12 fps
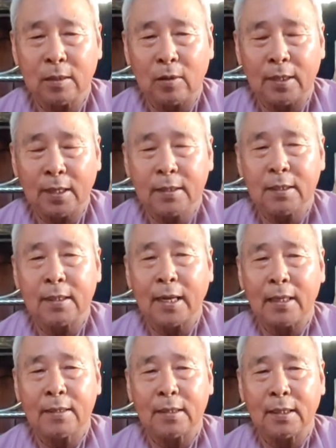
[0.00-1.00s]
rồi đến người
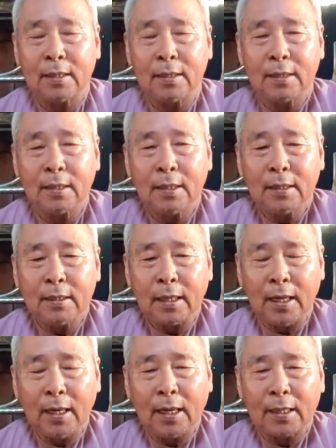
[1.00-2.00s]
khác nữa
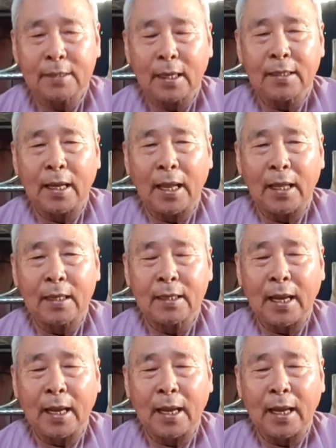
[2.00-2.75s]
nghĩa là tất cả